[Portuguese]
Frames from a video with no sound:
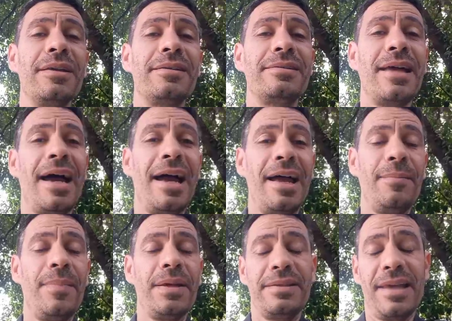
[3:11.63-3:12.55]

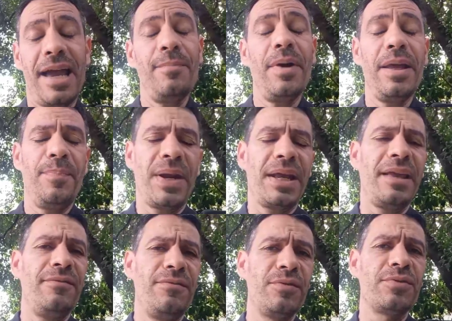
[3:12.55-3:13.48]
saiba, e para
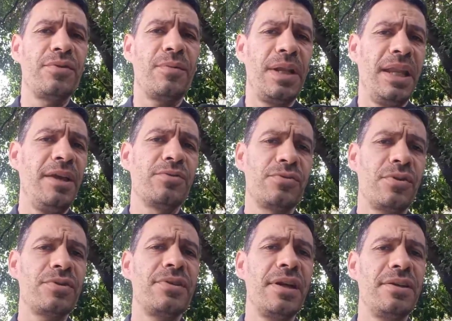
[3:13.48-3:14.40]
quem viu os, lê os
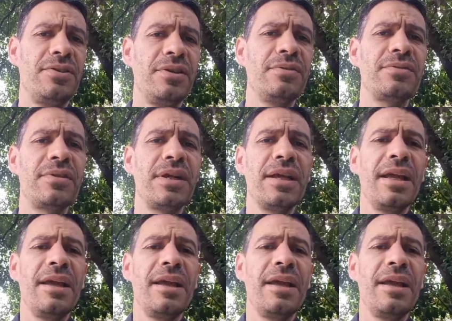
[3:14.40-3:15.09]
nossos artigos,